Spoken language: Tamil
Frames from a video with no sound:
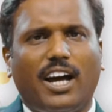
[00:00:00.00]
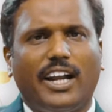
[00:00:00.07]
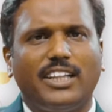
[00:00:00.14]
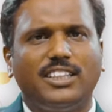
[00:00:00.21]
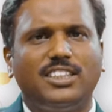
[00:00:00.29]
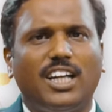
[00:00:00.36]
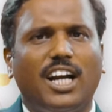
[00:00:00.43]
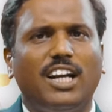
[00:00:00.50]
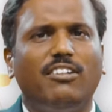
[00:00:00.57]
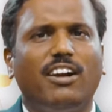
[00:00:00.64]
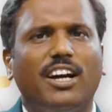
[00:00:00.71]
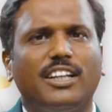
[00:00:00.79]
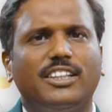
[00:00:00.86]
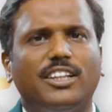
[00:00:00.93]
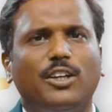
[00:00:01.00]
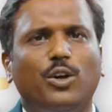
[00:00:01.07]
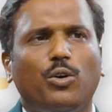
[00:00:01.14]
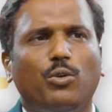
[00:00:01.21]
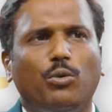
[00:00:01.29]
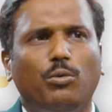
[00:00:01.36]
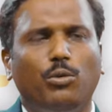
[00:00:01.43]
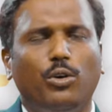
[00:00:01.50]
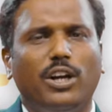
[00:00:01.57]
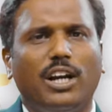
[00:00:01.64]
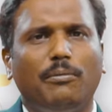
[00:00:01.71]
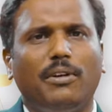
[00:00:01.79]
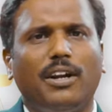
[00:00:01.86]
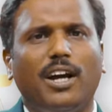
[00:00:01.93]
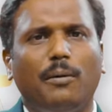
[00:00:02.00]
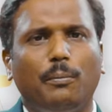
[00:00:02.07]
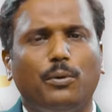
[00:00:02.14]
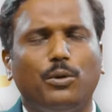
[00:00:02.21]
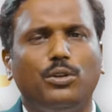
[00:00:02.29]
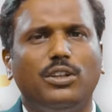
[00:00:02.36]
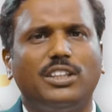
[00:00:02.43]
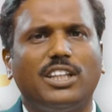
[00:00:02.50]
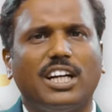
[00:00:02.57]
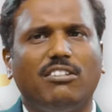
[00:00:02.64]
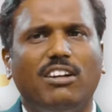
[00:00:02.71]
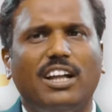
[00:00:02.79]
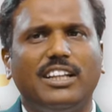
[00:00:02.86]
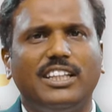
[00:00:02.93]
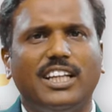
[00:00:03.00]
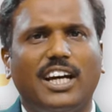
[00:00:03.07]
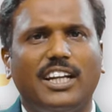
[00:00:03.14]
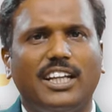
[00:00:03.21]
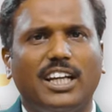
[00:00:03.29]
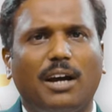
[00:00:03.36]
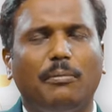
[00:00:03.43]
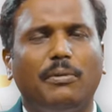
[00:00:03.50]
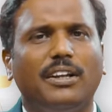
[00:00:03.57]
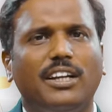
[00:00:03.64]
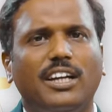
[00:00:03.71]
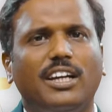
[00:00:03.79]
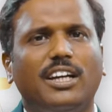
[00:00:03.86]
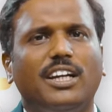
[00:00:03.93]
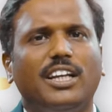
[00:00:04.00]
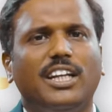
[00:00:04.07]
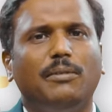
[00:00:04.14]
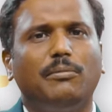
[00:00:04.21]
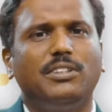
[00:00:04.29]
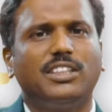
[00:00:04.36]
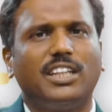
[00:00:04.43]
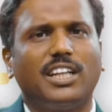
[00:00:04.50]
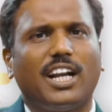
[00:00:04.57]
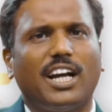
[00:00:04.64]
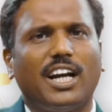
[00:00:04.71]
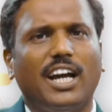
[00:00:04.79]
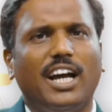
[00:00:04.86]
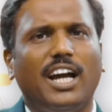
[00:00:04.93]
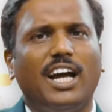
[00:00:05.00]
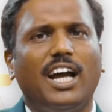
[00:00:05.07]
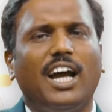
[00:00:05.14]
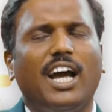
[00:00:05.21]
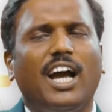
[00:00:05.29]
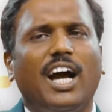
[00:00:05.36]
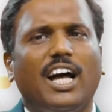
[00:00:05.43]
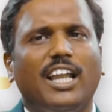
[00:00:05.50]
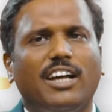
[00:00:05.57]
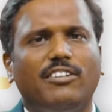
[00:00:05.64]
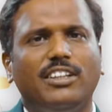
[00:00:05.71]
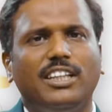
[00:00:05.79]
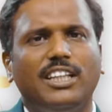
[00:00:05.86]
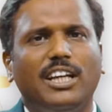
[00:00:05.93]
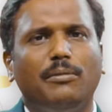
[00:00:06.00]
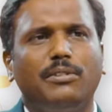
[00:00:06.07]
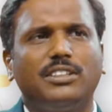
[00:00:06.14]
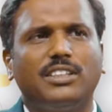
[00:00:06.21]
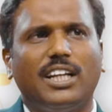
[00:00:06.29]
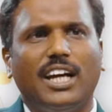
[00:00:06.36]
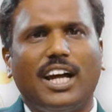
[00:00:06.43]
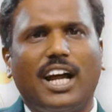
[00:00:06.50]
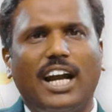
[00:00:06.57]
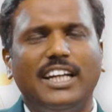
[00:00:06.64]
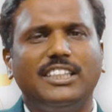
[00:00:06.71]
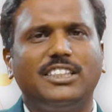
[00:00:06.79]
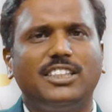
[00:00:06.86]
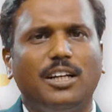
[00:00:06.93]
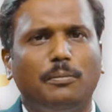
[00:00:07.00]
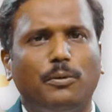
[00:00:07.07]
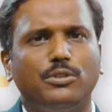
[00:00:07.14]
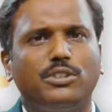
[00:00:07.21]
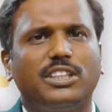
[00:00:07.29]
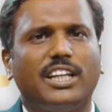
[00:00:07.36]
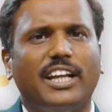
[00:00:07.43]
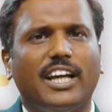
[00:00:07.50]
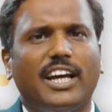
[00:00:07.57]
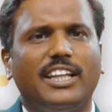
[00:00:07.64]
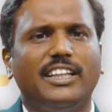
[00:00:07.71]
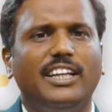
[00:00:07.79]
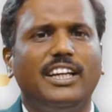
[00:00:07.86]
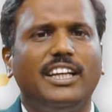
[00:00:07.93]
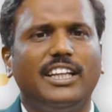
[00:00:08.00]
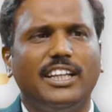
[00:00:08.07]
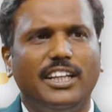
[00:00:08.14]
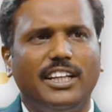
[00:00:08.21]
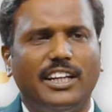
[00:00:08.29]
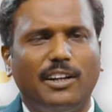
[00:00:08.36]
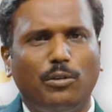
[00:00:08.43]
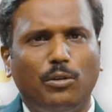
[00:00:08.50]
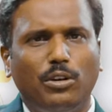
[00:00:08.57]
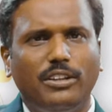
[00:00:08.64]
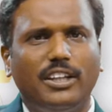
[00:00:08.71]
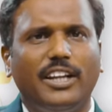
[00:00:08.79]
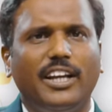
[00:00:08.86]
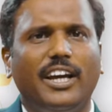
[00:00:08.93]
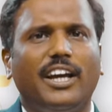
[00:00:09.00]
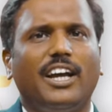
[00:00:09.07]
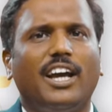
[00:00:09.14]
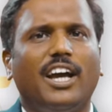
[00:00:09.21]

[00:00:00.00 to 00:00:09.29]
அரசு அலுவலகத்திலையும் ஒவ்வொரு நபரை பொது தகவல் அதிகாரி அப்படின்னு நியமிச்சிருக்கிறாங்க அதாவது நியமிச்சா அடிஷனல் போஸ்ட் கிடையாது இருக்கிற ஒருத்தரே